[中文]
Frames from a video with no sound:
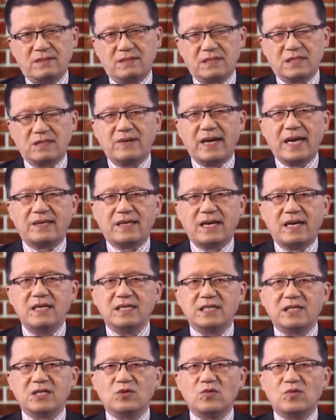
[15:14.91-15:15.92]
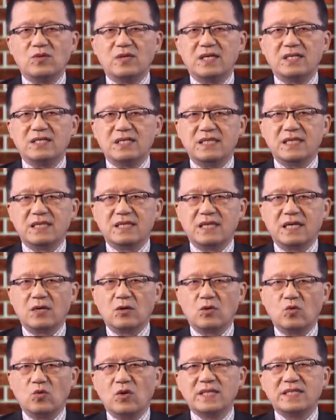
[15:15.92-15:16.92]
此外呢，星通科技的这个
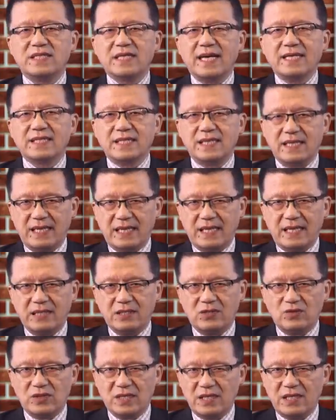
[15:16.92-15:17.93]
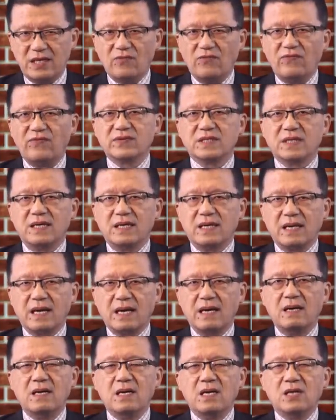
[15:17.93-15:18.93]
国家经理就是业务负责人
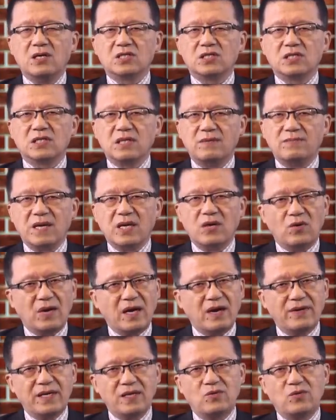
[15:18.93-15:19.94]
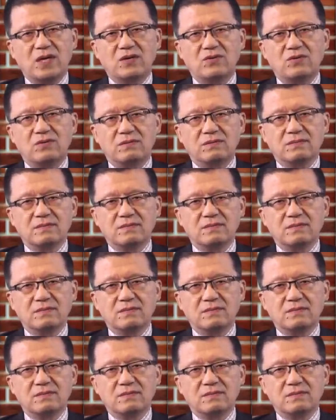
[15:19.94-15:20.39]
了，是一名华为的员工。